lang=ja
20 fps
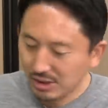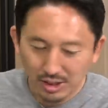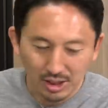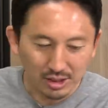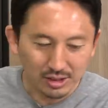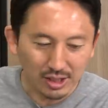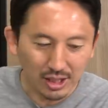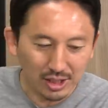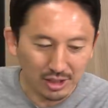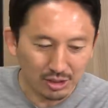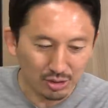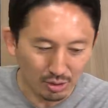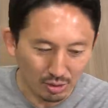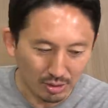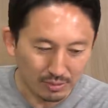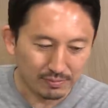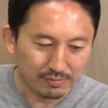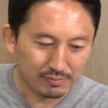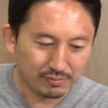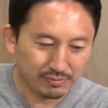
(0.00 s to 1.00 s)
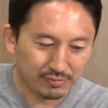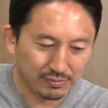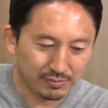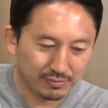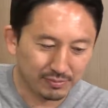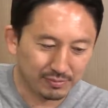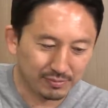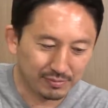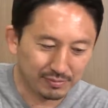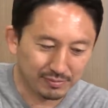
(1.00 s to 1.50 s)
じゃあサイドはい
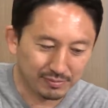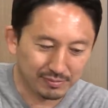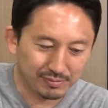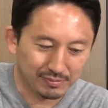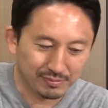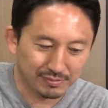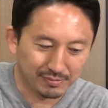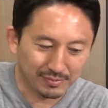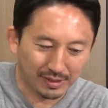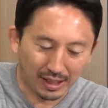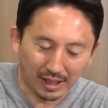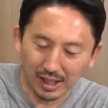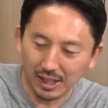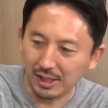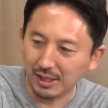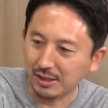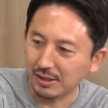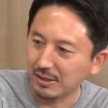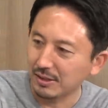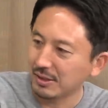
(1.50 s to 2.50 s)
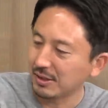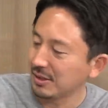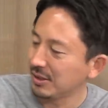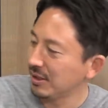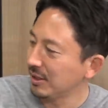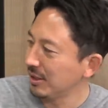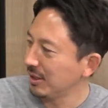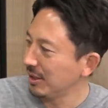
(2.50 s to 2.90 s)
サイドですねはい、はい、